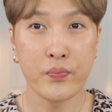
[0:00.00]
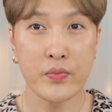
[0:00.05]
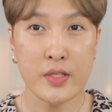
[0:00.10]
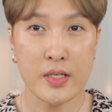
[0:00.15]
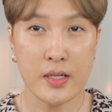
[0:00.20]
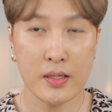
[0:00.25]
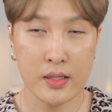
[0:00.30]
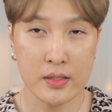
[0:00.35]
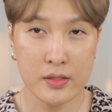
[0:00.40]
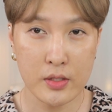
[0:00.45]

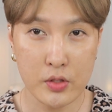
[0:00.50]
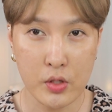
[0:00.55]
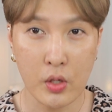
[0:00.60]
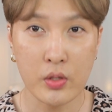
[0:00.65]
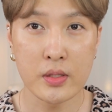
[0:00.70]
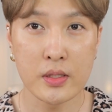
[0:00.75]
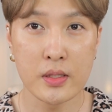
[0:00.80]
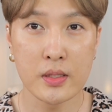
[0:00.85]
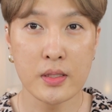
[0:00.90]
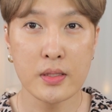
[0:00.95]
자, 그래서
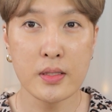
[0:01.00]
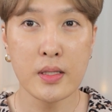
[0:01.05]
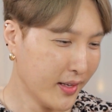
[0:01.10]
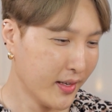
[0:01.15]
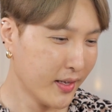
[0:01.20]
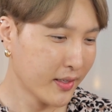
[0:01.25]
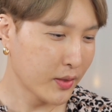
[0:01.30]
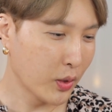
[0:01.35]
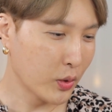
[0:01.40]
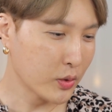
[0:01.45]
저는
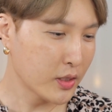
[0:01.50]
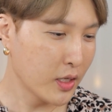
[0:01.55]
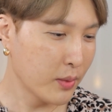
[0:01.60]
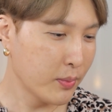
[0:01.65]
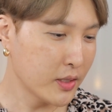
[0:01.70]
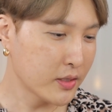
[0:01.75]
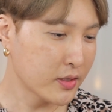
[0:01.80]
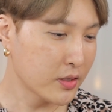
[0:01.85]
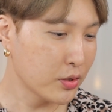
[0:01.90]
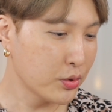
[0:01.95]

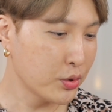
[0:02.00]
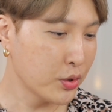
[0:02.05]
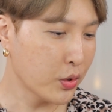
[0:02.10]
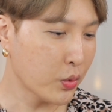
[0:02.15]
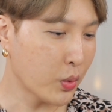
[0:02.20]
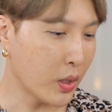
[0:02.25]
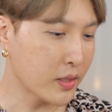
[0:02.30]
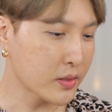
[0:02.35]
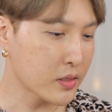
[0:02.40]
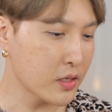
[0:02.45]
더샘의 스튜디오
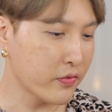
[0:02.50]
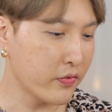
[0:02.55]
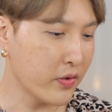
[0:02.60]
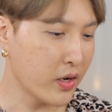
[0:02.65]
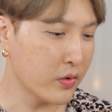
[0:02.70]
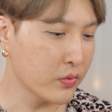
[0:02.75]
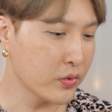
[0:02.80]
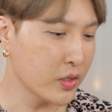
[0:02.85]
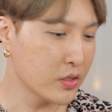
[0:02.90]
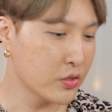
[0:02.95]
광채
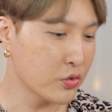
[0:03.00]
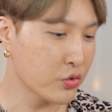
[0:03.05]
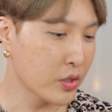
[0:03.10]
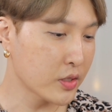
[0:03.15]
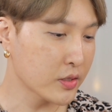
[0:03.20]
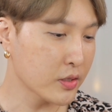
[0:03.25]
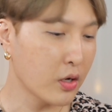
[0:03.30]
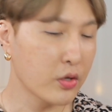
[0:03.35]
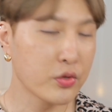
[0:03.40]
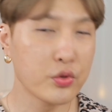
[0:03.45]
파운데이션
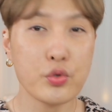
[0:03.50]
중에서